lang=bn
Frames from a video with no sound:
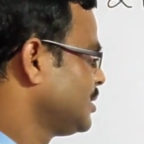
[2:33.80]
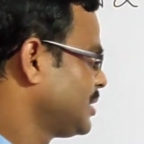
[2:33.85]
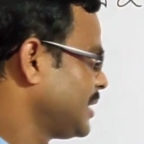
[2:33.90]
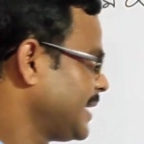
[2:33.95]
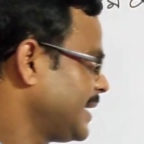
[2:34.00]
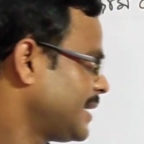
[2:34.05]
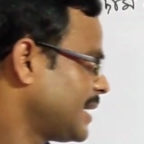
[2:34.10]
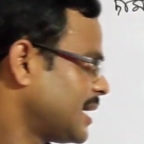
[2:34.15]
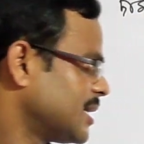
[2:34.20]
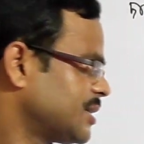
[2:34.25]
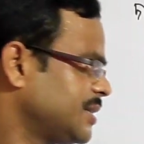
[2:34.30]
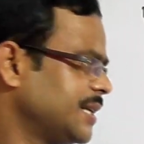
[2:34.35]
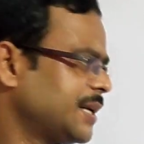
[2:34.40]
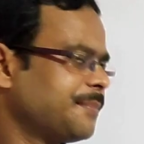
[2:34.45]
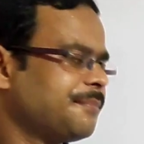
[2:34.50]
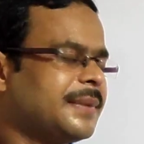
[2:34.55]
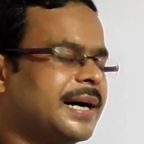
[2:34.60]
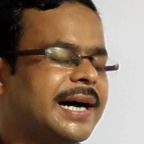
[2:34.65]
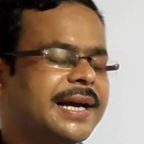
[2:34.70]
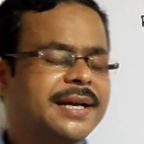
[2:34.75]
যে রাশির
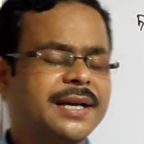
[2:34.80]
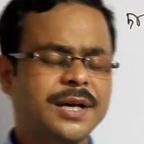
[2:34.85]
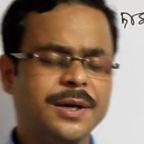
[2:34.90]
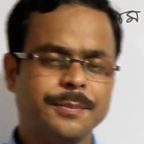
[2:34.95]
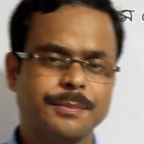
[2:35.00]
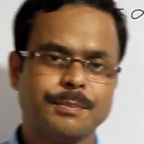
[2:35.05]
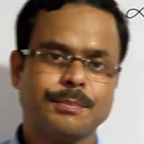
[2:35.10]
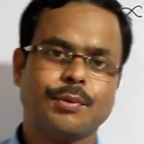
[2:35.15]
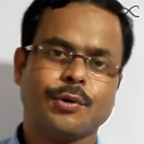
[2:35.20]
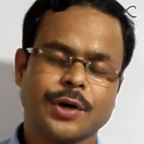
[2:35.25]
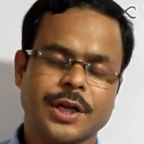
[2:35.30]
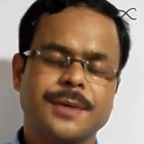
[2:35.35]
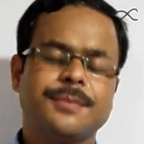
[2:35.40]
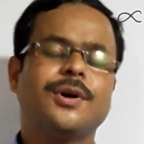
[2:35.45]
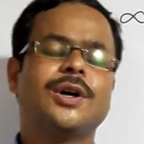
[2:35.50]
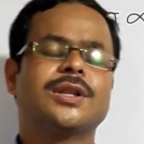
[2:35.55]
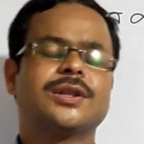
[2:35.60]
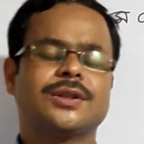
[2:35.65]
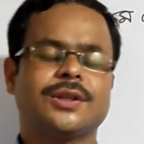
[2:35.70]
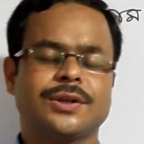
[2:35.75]
মান
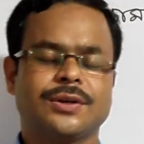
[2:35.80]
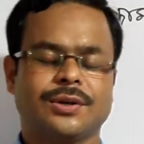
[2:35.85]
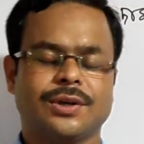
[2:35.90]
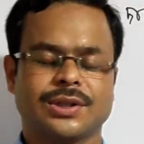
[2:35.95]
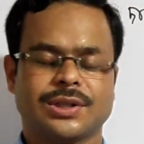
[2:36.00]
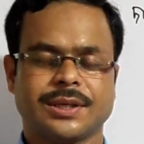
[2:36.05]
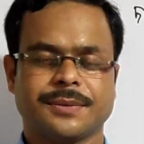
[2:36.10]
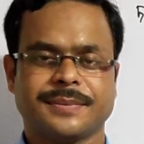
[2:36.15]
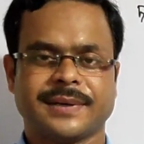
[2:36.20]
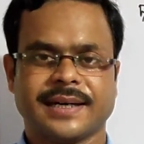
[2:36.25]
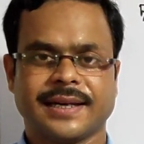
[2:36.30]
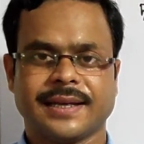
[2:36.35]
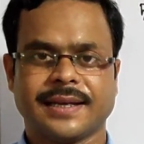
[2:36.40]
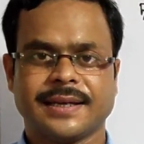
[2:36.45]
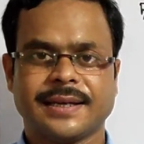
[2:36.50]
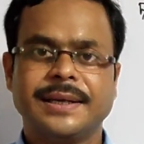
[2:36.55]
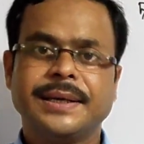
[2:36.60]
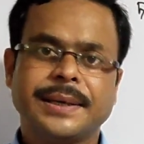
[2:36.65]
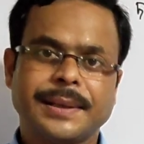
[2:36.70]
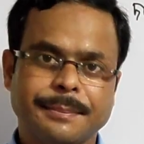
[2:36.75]
পরিবর্তন হতে পারে
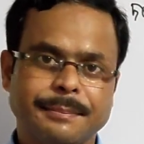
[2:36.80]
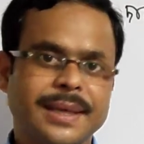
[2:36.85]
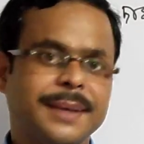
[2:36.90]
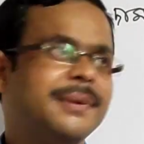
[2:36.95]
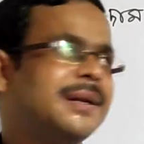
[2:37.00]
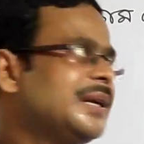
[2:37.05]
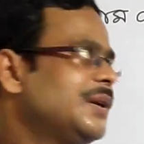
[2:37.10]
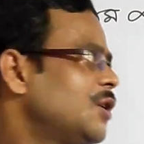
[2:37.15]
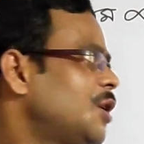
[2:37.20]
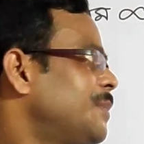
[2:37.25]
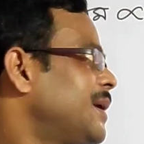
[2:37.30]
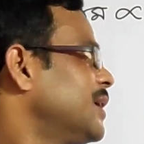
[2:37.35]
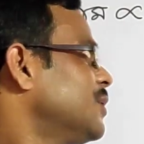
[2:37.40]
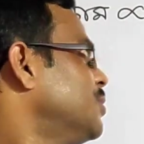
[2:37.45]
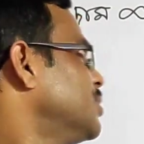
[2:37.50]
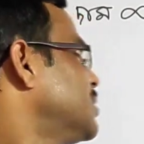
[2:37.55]
বিভিন্ন মান